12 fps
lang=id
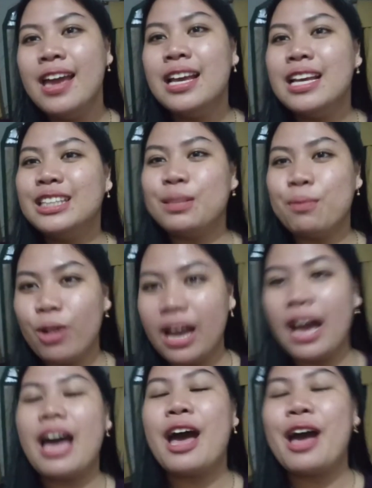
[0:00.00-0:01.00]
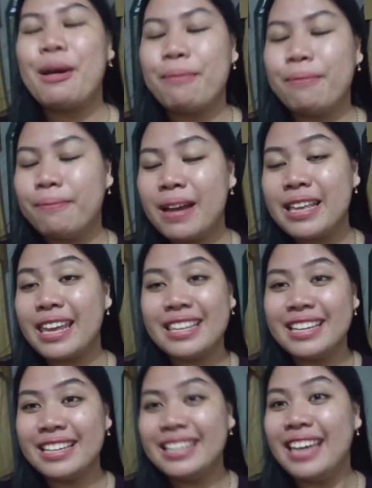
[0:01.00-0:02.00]
semoga banyak
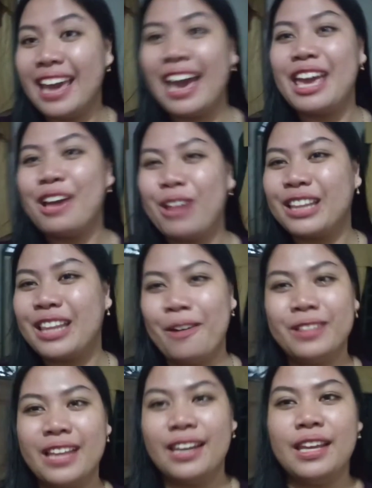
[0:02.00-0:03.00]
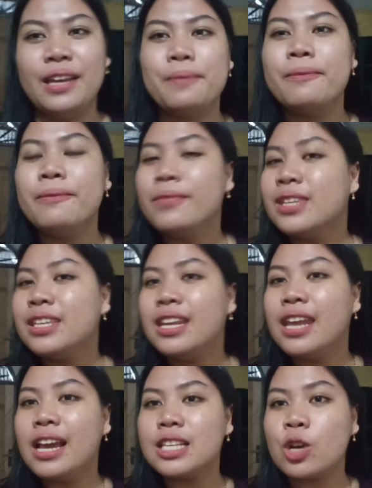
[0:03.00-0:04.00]
rezeki ya yang ulang tahun tadi jadi ya
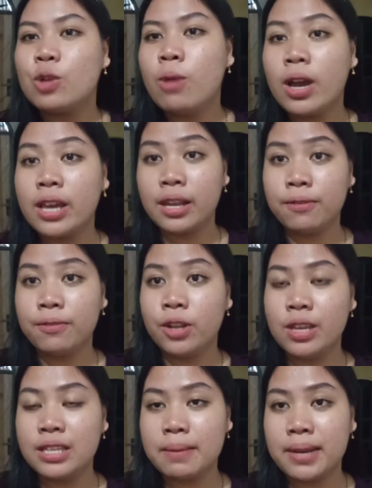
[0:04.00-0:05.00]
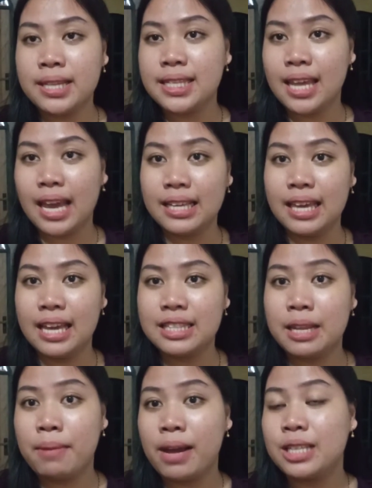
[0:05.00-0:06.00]
guys aku mau akhiri videonya sampai di sini aja
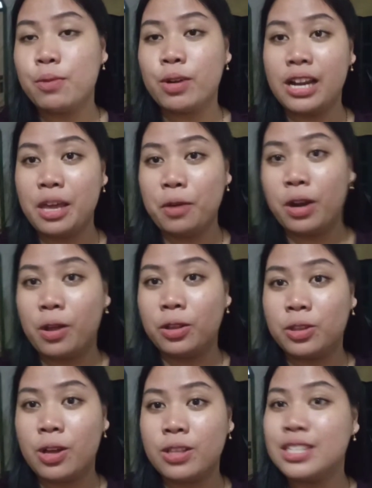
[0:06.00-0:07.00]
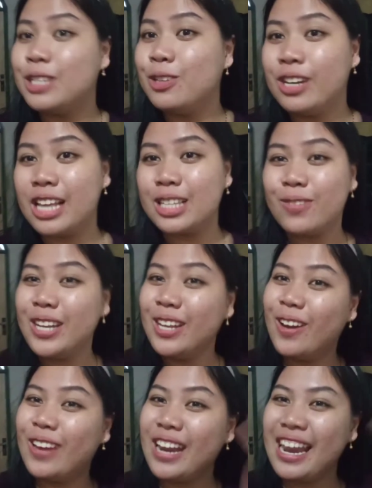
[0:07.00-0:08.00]
terima kasih berkali yang udah nonton see you di next video
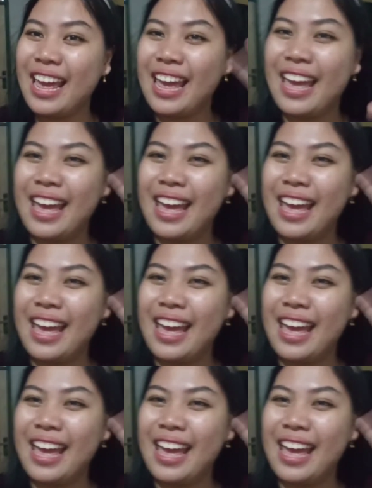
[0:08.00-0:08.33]
dadah